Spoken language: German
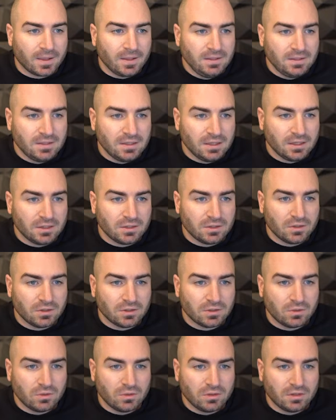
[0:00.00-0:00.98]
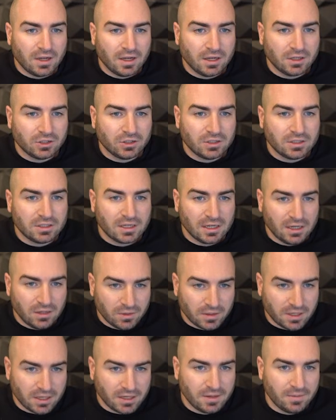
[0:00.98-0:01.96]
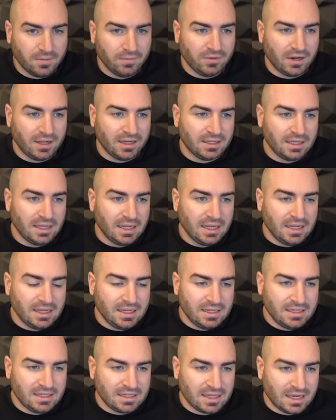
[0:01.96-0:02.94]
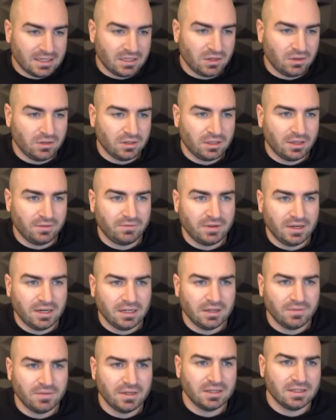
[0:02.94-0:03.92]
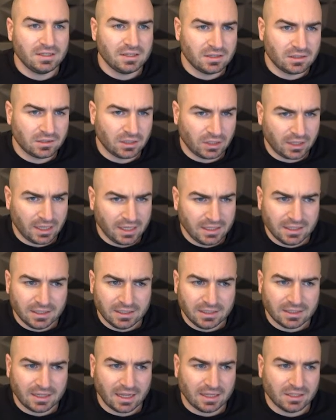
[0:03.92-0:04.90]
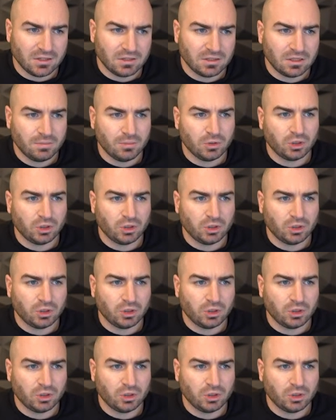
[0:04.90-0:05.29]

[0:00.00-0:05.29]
Insta-Restaurant ist ein kulinarisches, ja, okay. Vielleicht ist das auch der Fehler gewesen. Das geht da nicht ganz aus der